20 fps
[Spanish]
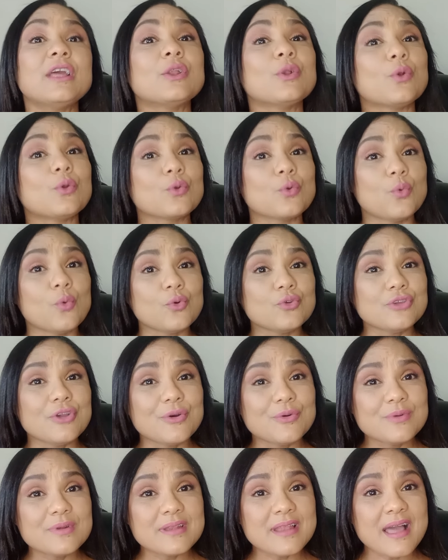el orgullo
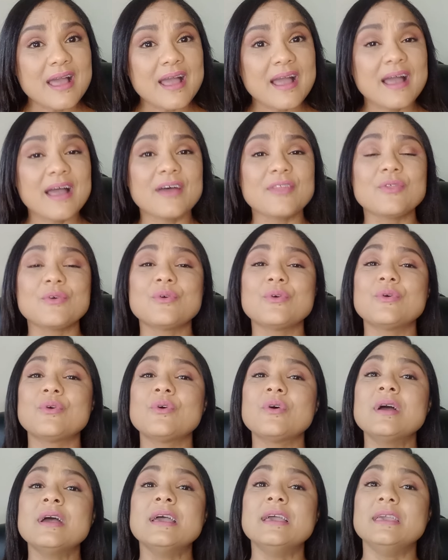a un lado